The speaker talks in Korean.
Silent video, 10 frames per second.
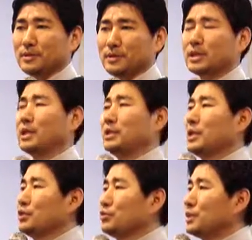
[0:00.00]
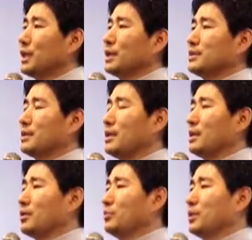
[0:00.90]
그러니까 유다가
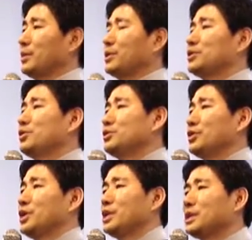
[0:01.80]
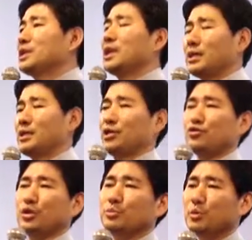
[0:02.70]
생각한 건 뭐냐면 철저히 인간
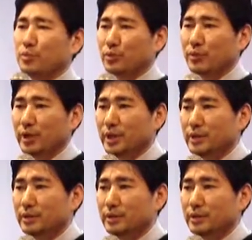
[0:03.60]
예수님을 본 거예요.